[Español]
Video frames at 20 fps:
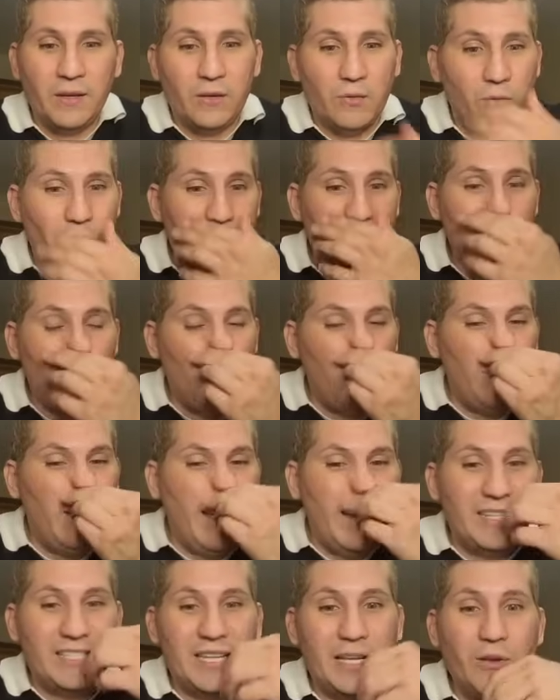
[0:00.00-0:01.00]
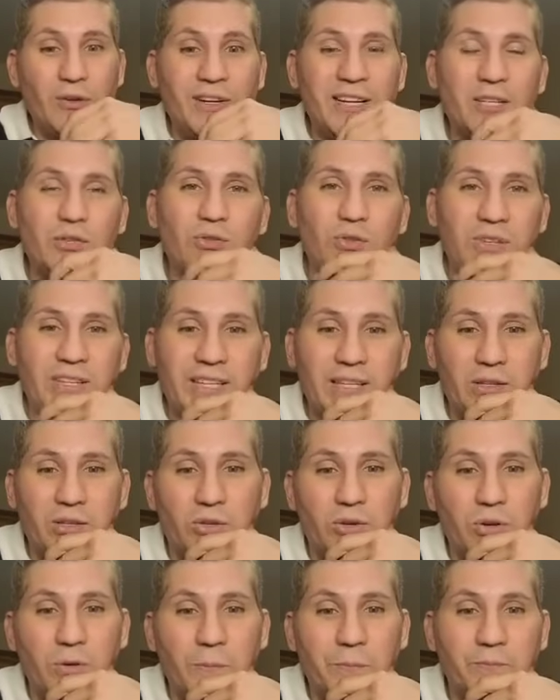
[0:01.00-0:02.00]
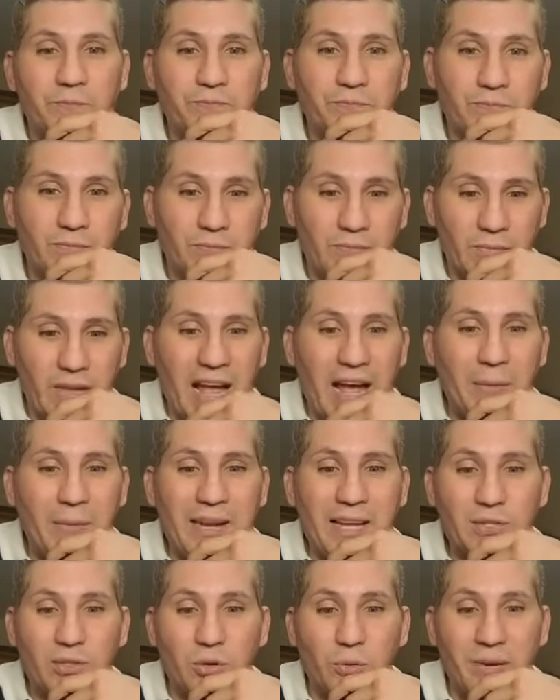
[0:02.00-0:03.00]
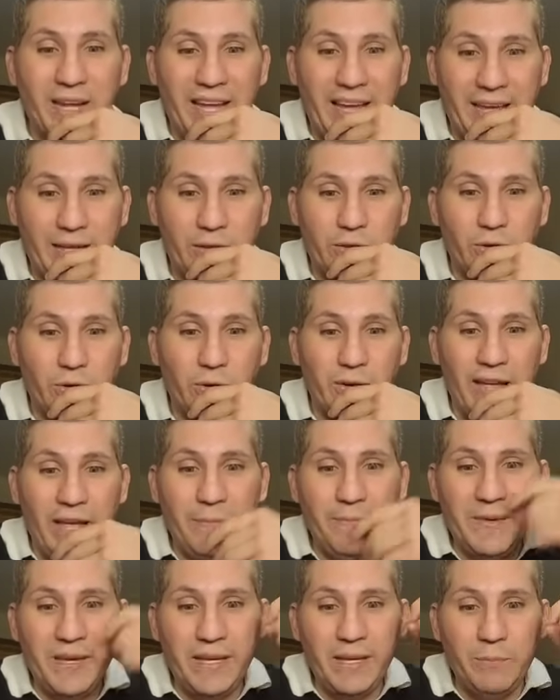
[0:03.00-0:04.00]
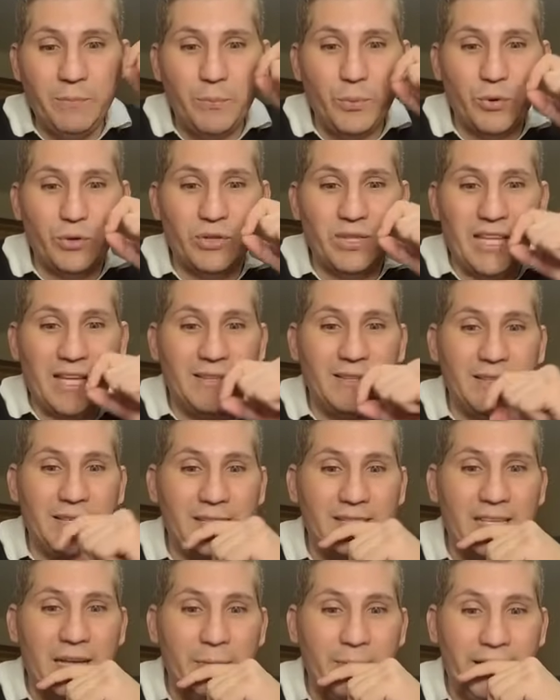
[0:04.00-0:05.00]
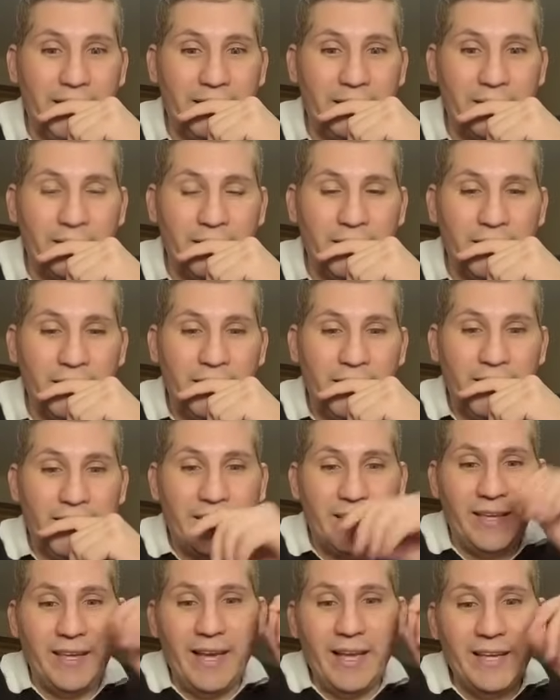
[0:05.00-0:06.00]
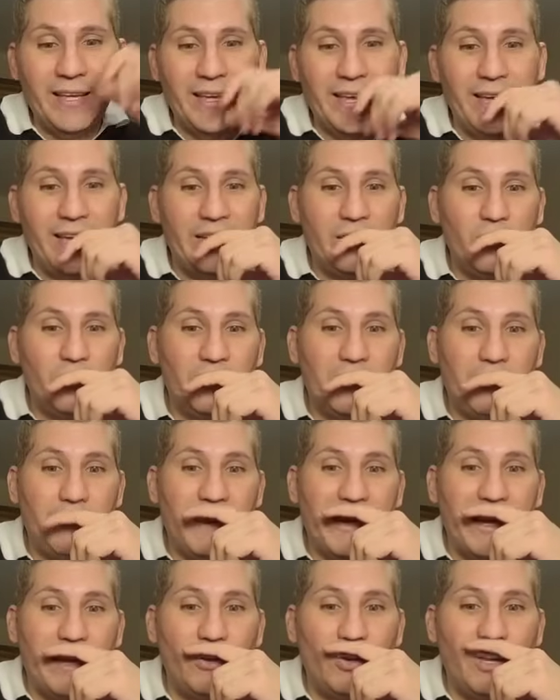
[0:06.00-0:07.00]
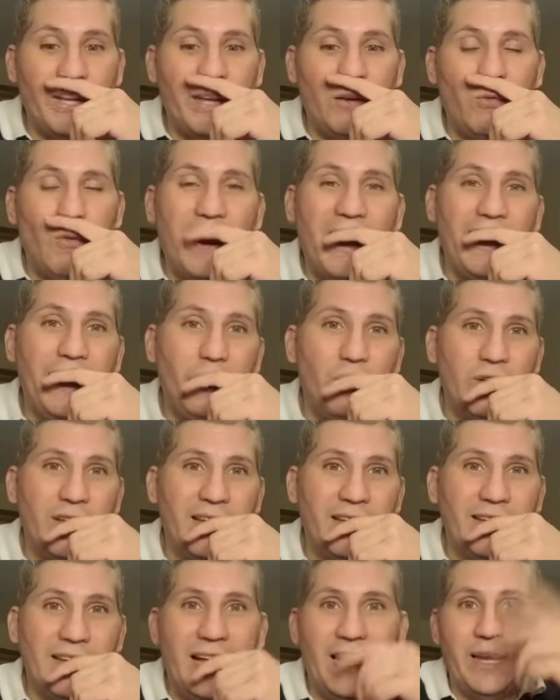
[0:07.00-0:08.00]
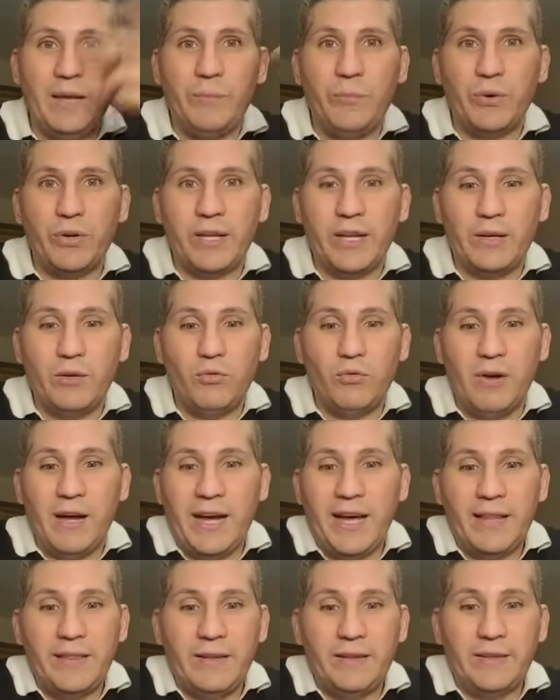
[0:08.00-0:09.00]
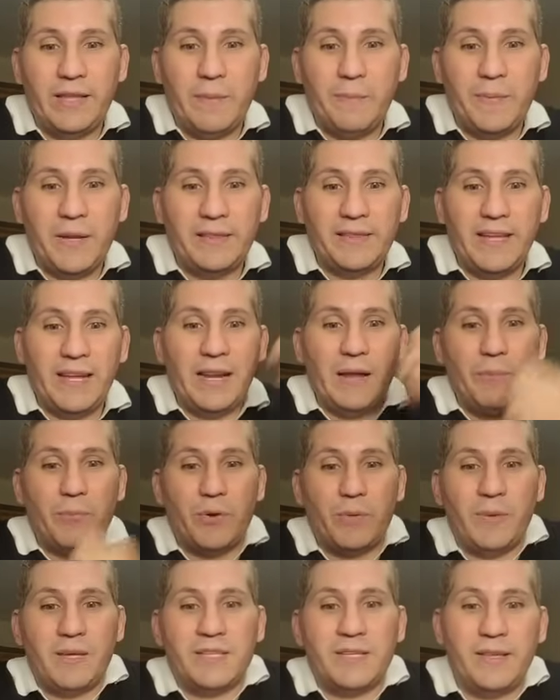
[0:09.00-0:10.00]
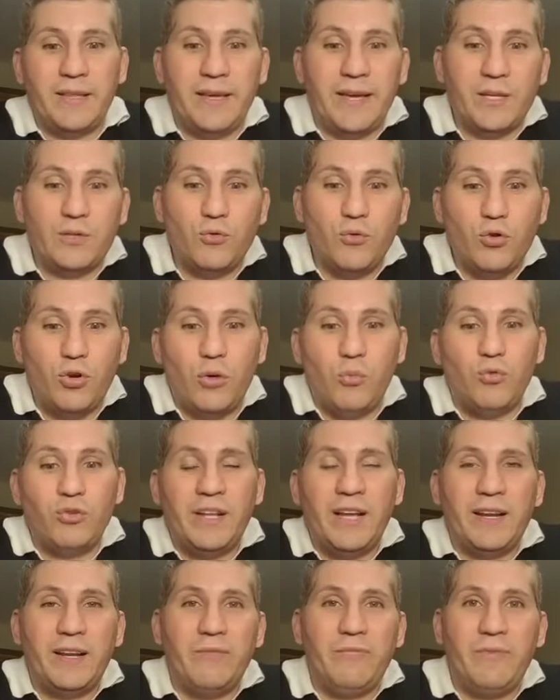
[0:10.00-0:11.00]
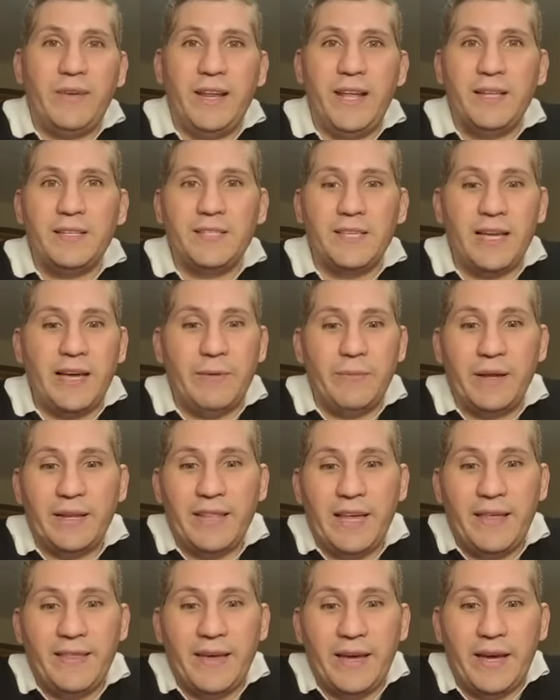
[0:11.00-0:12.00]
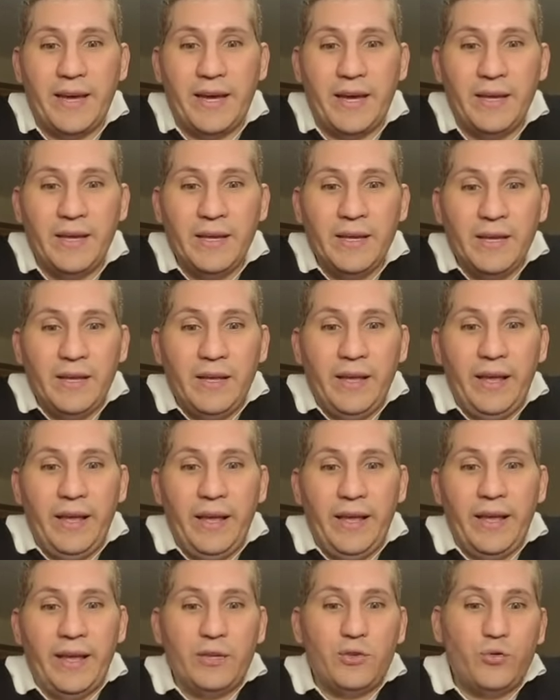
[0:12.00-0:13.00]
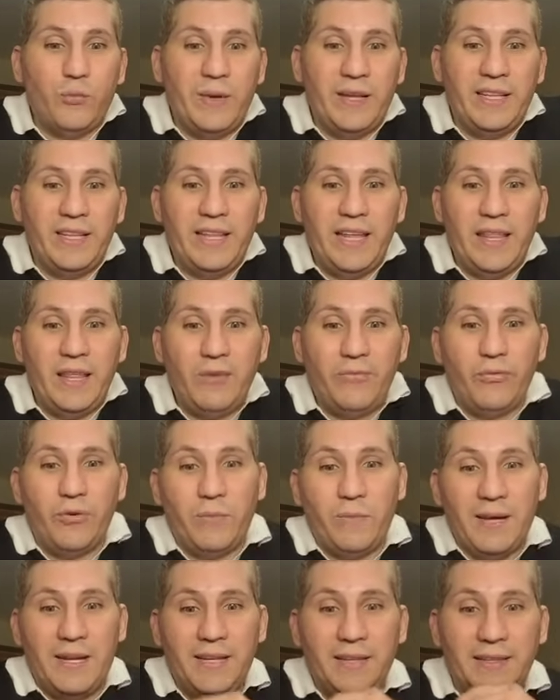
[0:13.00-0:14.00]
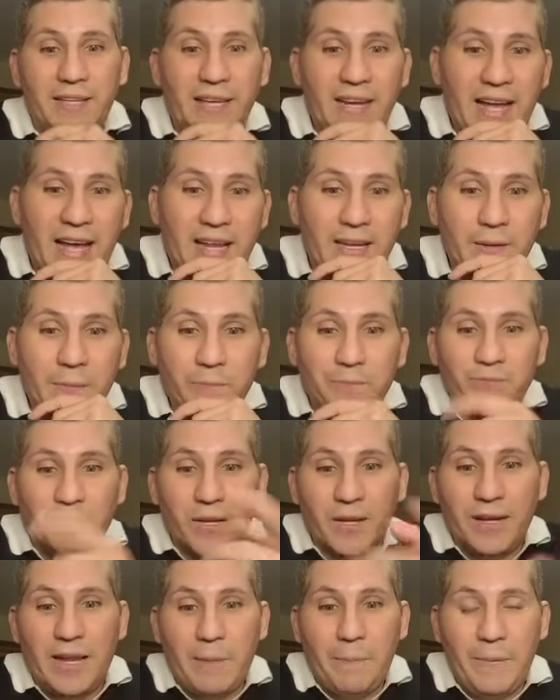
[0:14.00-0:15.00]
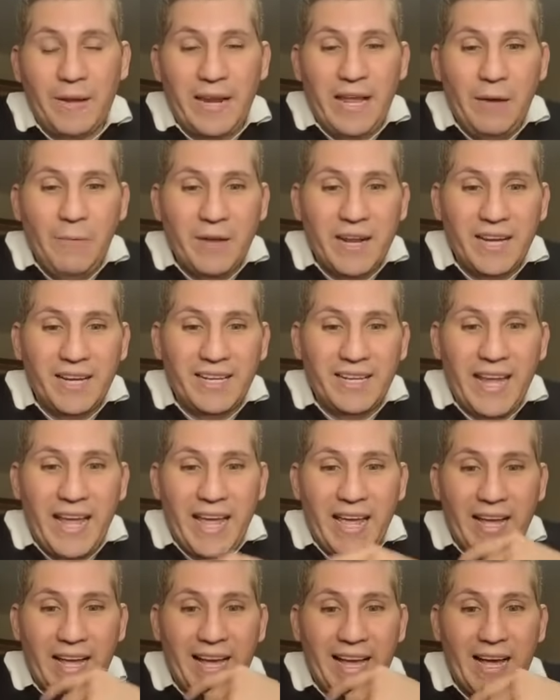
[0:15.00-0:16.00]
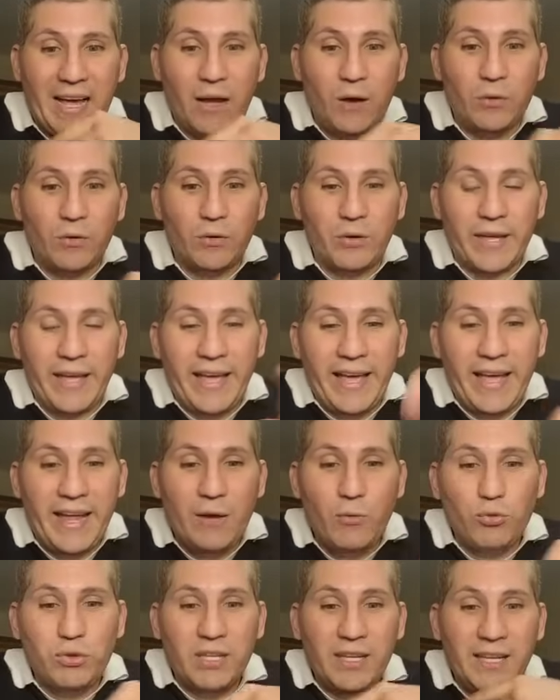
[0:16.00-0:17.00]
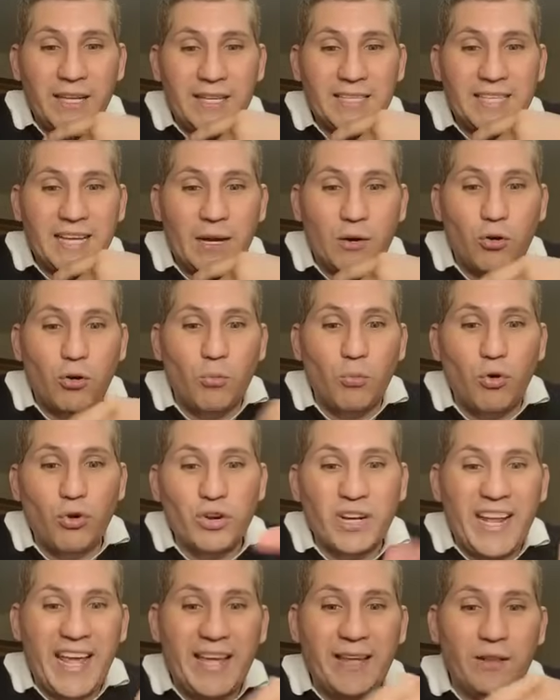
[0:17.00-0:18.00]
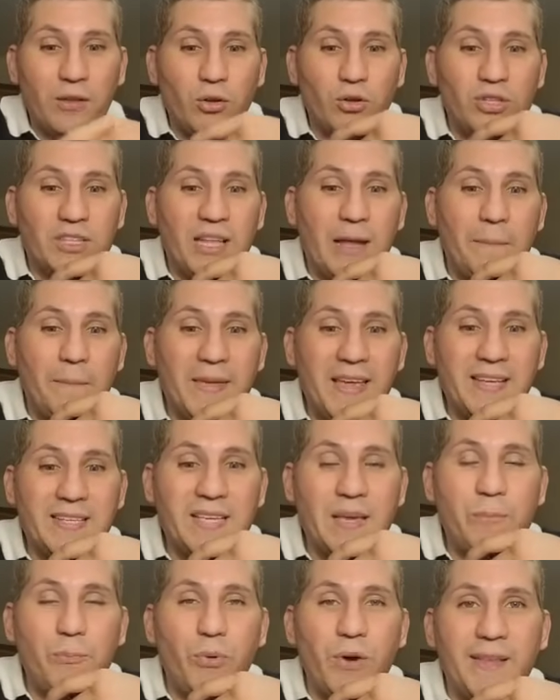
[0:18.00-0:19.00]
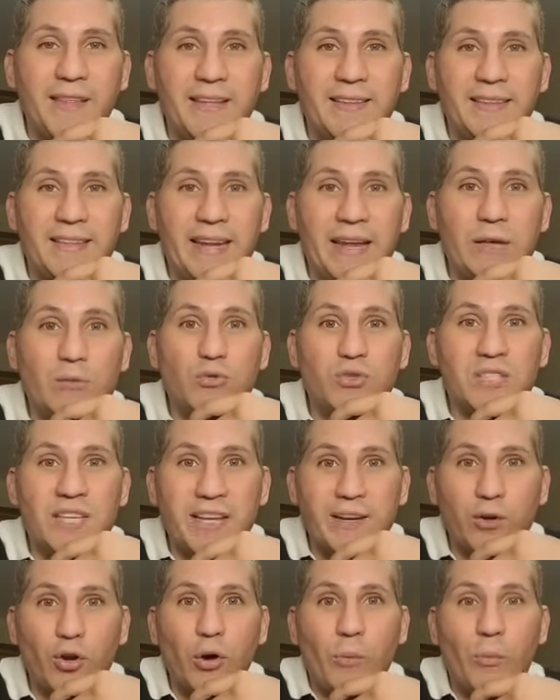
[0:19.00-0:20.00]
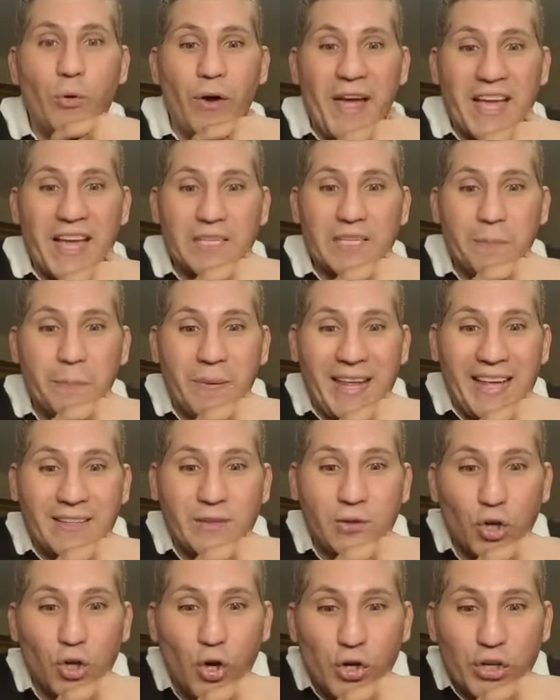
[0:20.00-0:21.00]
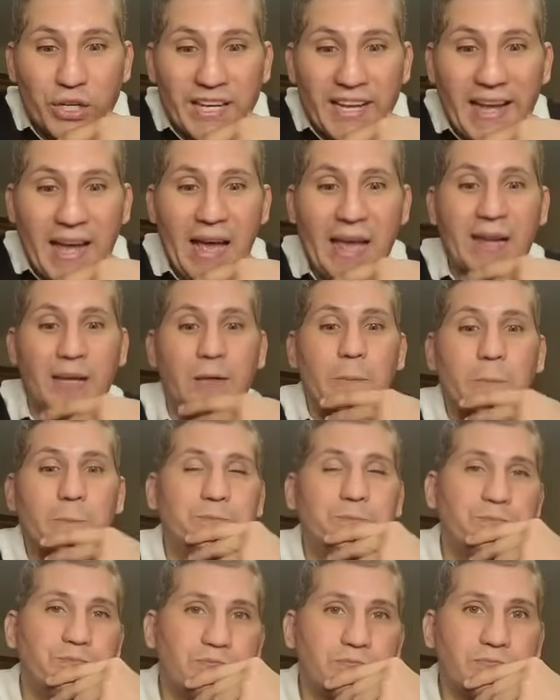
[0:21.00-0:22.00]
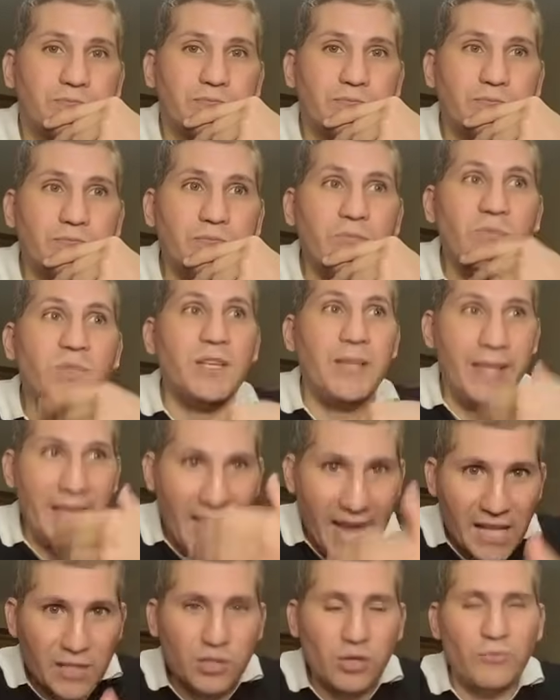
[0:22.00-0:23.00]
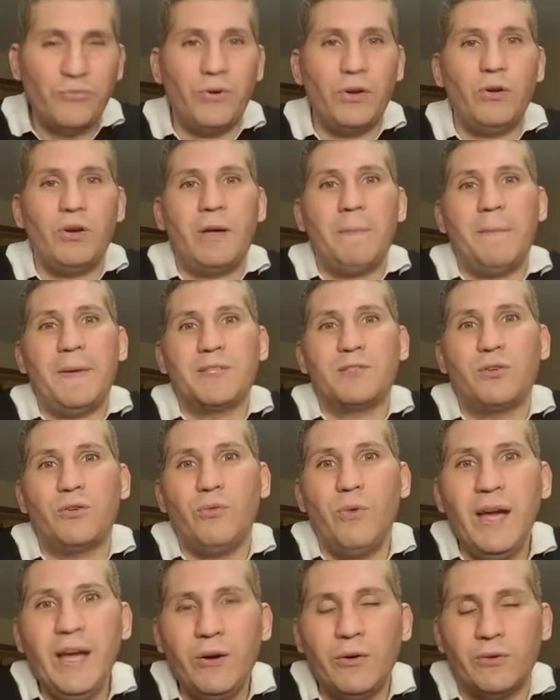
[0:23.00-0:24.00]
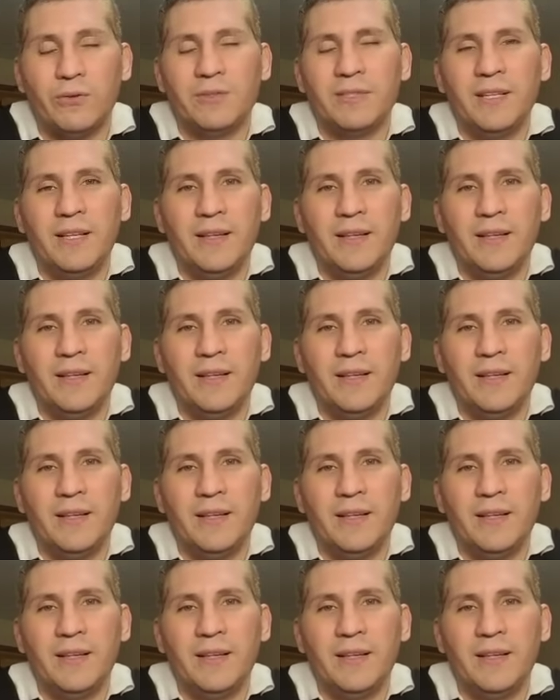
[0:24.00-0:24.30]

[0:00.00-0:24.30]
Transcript: cuando el Señor Jesucristo habla sobre esto, es bien importante saber que hay que irnos también a los lenguajes originales, porque en lugar de interpretar la promesa de Jesús como una referencia, ¿verdad?, a eh, su venida de forma literal, la palabra griega que él utiliza como reino también se puede traducir como esplendor real. Y eso fue lo que pasó luego,